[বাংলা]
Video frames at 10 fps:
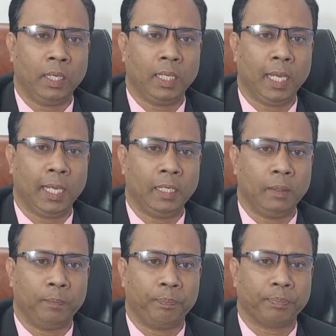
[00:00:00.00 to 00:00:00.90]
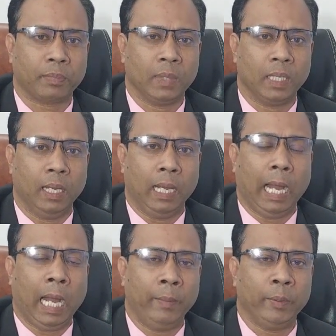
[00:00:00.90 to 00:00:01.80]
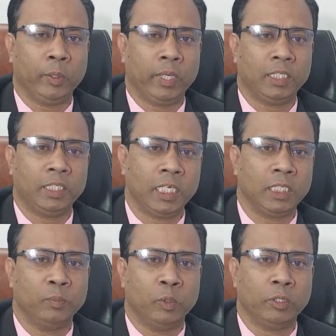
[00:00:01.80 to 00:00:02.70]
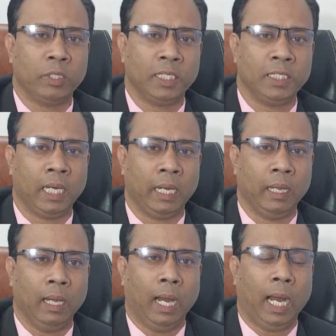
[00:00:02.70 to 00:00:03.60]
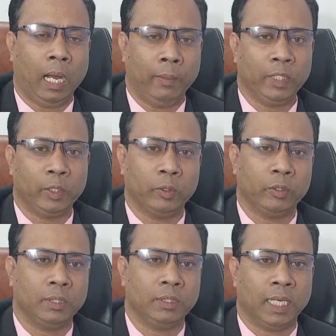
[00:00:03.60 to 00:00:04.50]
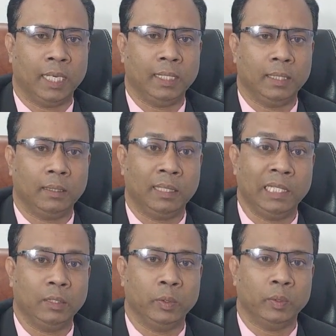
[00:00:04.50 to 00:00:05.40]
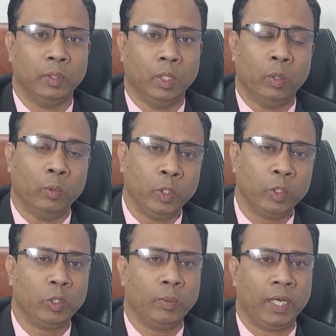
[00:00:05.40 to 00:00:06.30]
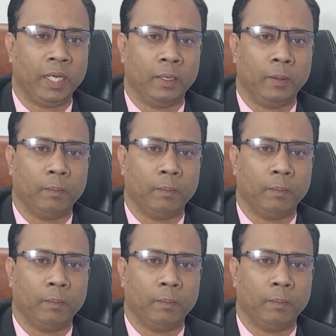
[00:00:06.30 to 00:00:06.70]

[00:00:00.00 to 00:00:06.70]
অনেকেই আবেদনের শেষ মুহূর্তে এসে আবেদন করতে চায় কিন্তু ওই সময়ে